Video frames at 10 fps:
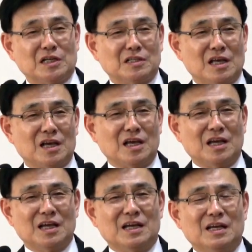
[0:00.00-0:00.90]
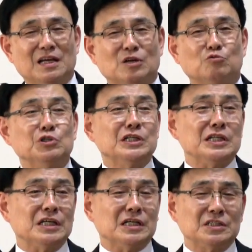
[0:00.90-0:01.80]
되는데
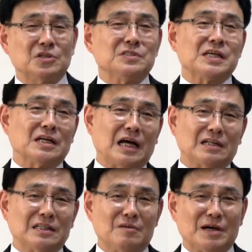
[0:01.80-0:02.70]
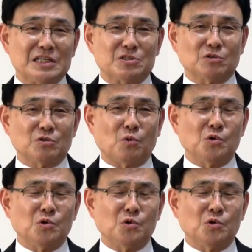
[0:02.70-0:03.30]
군인이 전쟁을 하는데 말이죠.